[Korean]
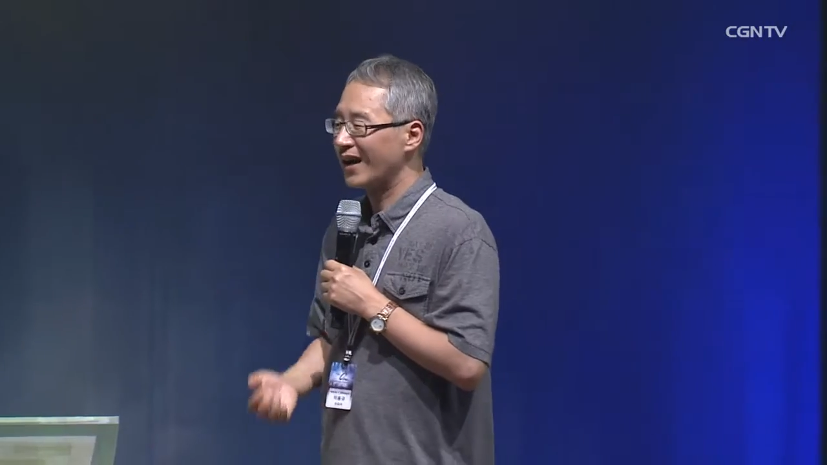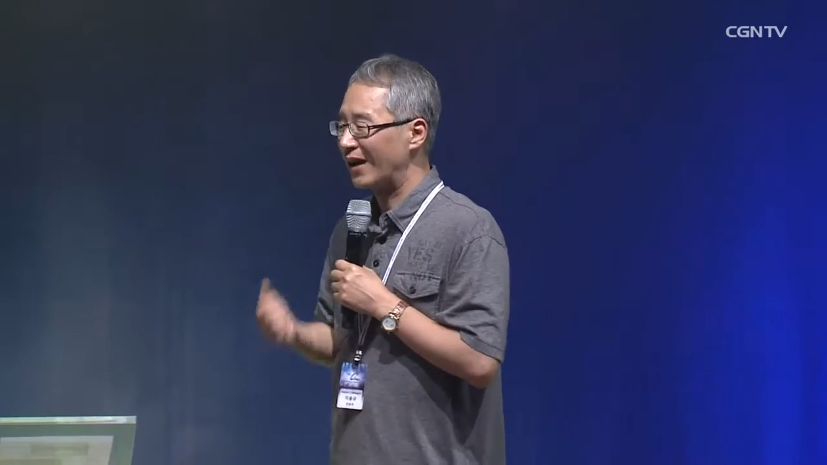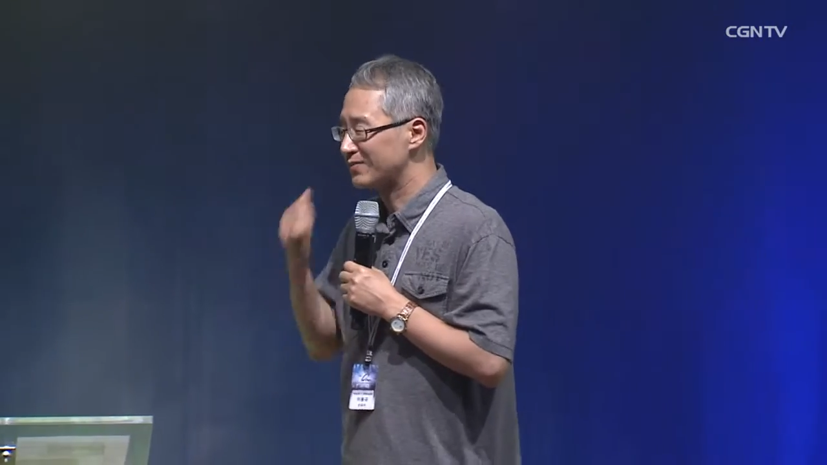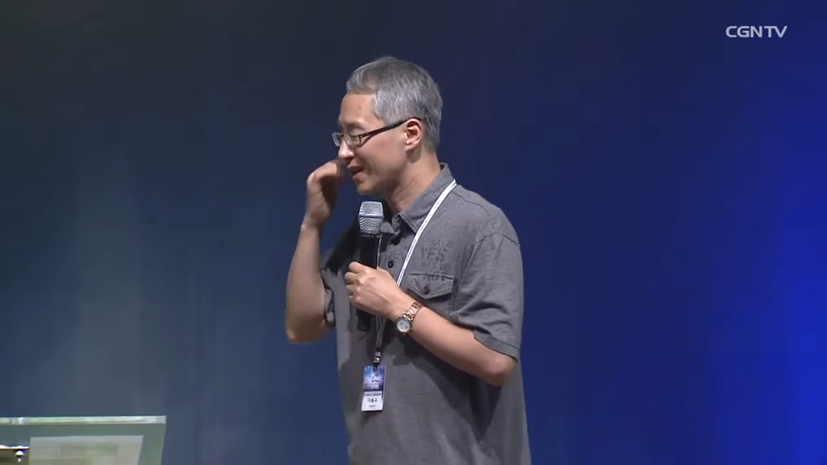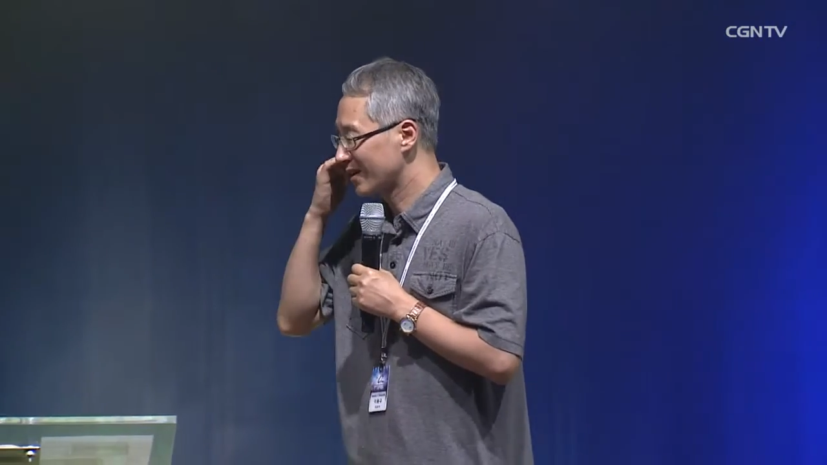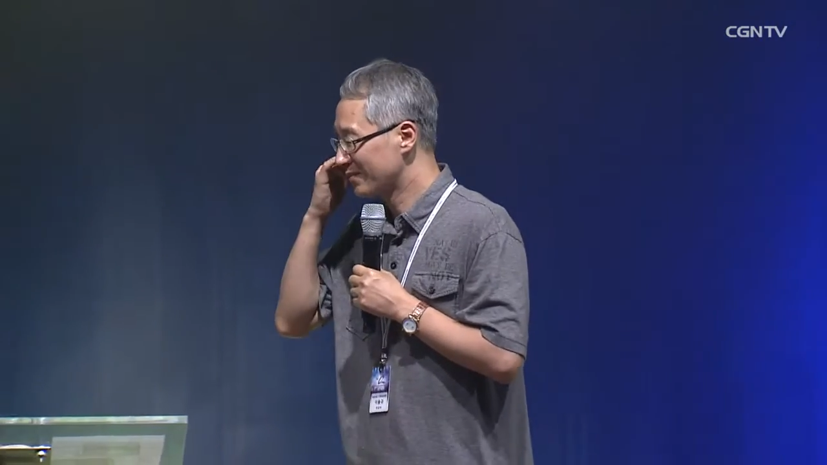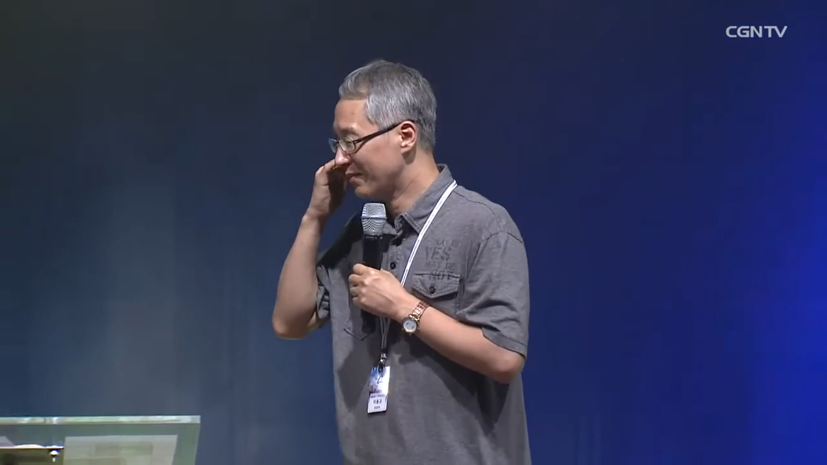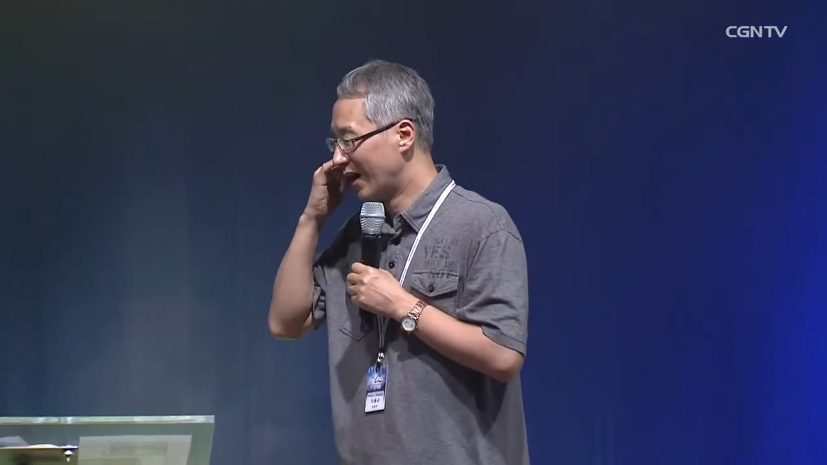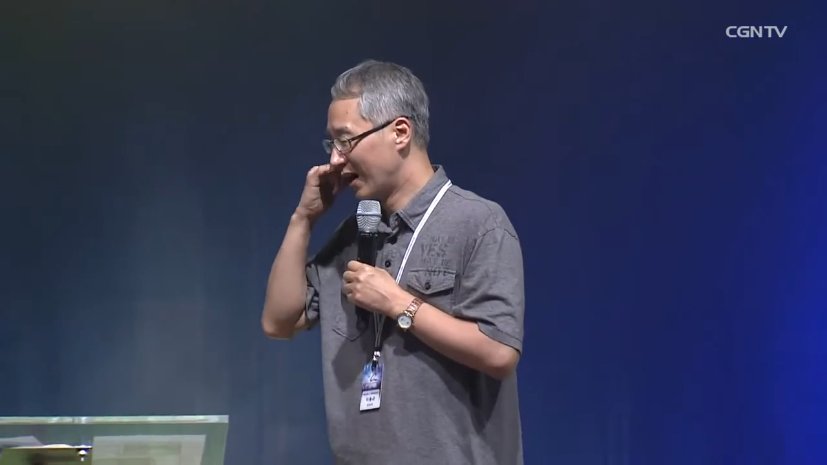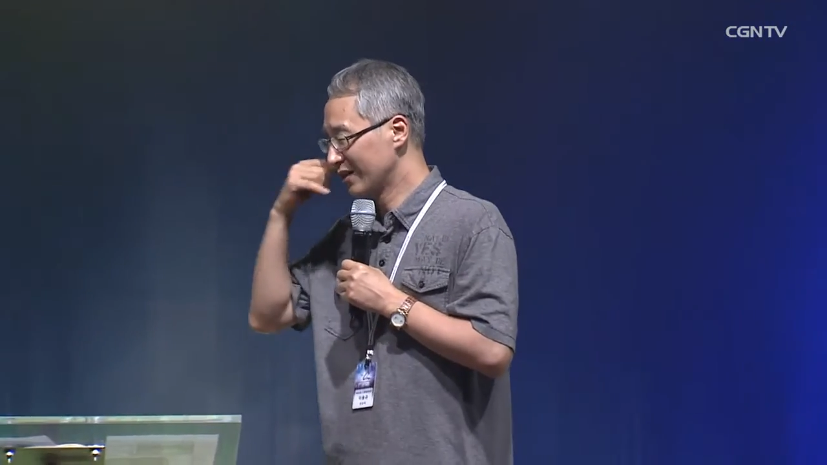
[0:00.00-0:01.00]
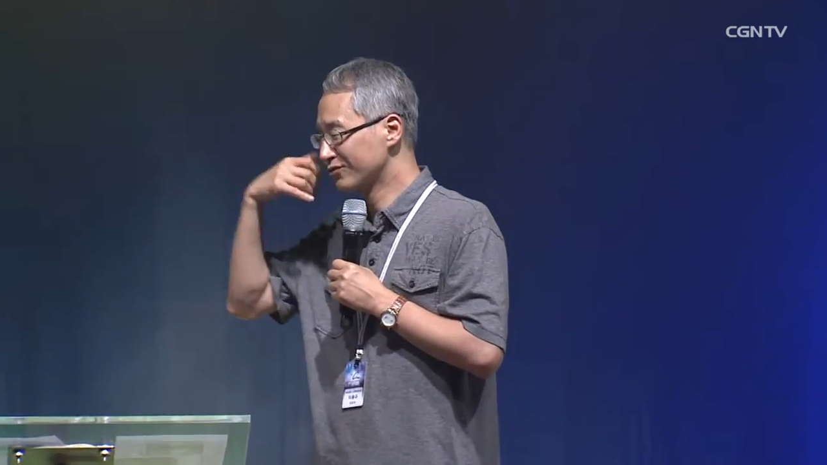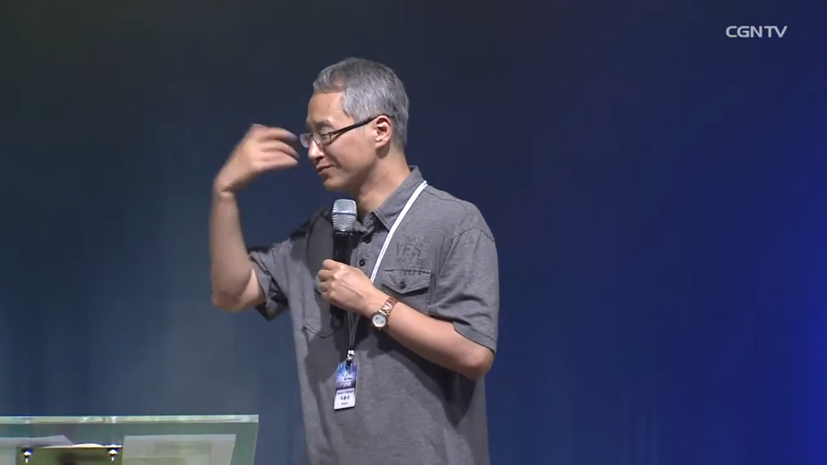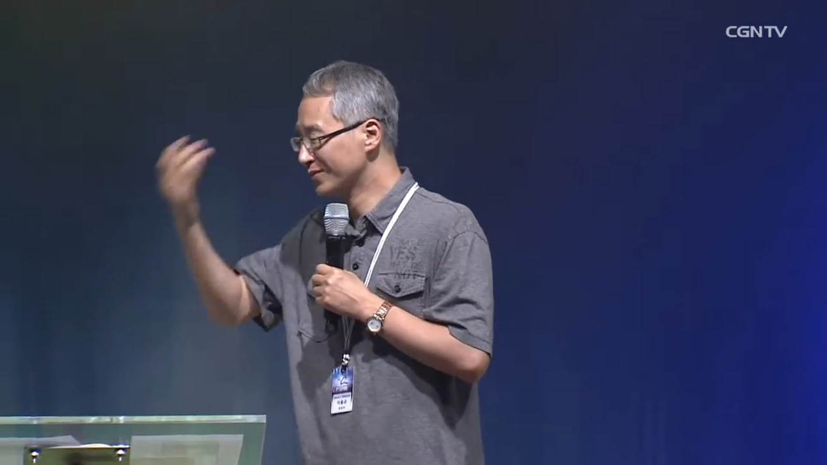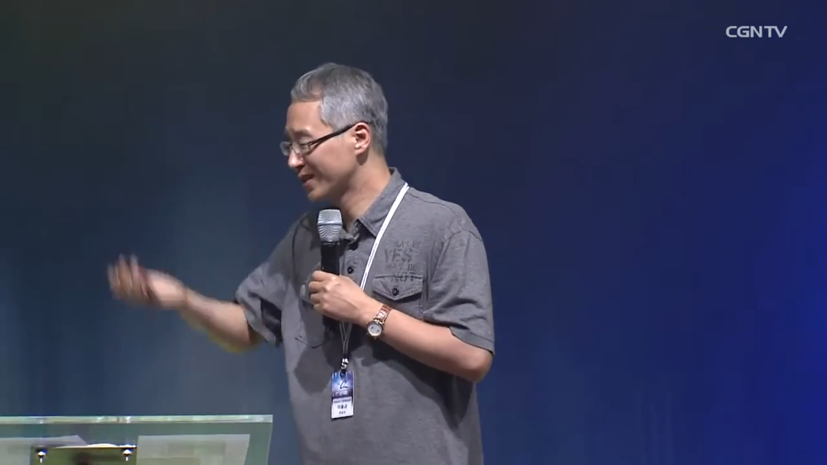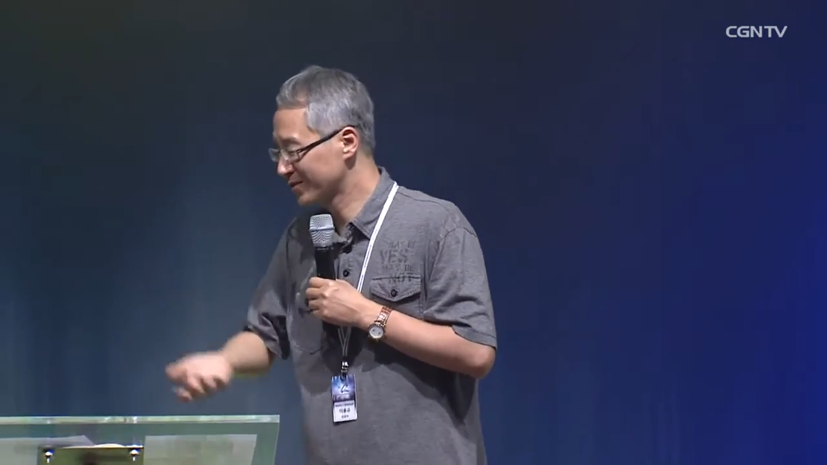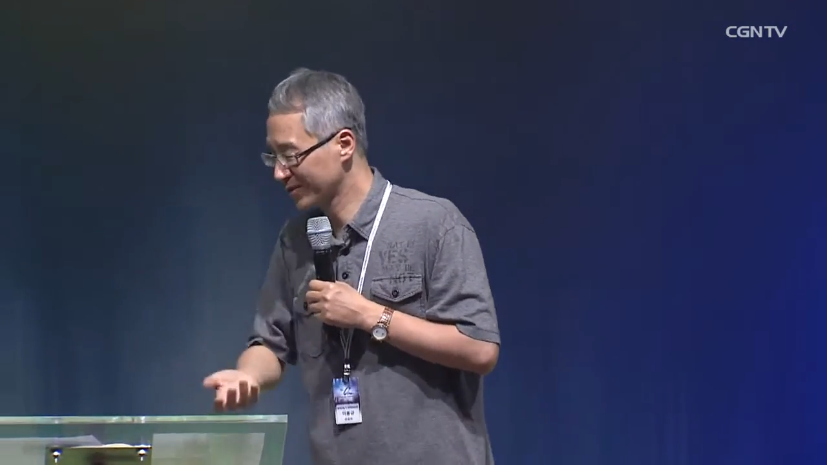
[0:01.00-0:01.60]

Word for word: 갑자기 막 눈물이